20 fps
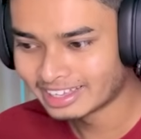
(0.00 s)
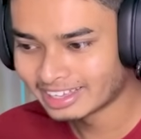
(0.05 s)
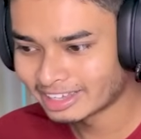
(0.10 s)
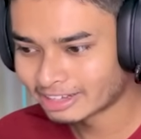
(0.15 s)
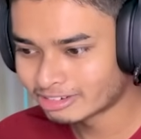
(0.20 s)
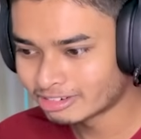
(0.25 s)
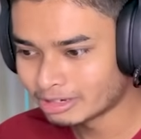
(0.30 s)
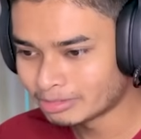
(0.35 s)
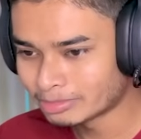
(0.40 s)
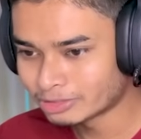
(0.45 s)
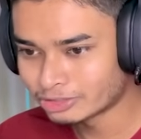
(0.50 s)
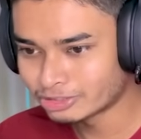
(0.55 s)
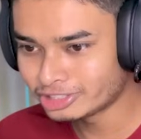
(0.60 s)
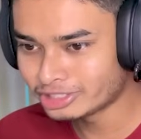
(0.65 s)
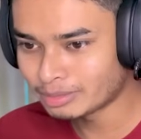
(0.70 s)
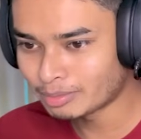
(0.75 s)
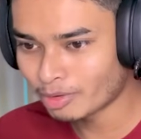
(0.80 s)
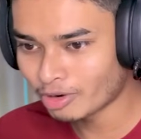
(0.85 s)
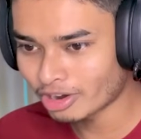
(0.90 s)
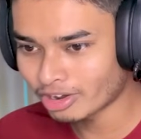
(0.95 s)
এগুলো মনে
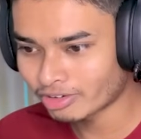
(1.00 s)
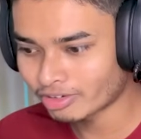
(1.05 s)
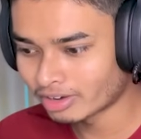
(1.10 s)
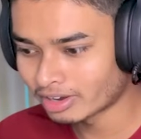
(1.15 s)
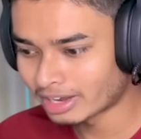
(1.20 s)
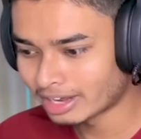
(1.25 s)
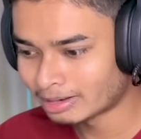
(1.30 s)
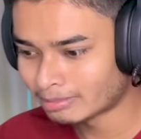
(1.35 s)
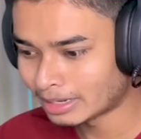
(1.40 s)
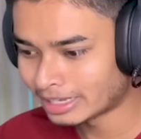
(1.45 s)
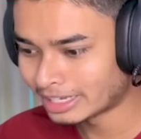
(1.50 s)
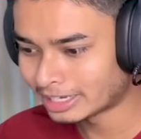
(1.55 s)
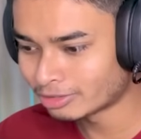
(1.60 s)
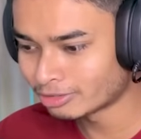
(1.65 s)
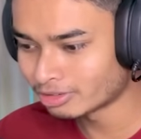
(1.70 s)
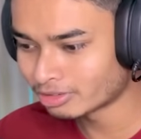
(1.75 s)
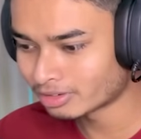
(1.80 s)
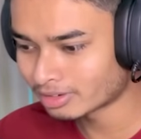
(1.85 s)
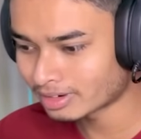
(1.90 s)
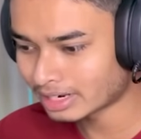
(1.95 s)
হচ্ছে মরা কঙ্কাল ভাই
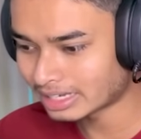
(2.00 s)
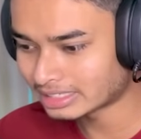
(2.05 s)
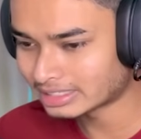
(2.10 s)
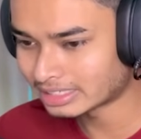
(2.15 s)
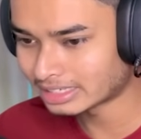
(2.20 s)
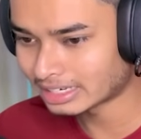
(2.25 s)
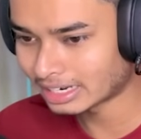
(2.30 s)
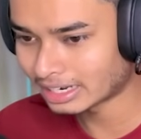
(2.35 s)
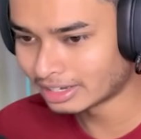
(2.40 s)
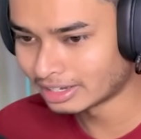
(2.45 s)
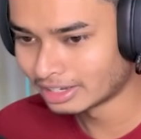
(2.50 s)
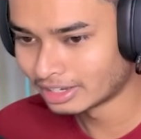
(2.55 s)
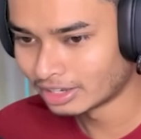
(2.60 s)
এগুলো কোনো কাজের না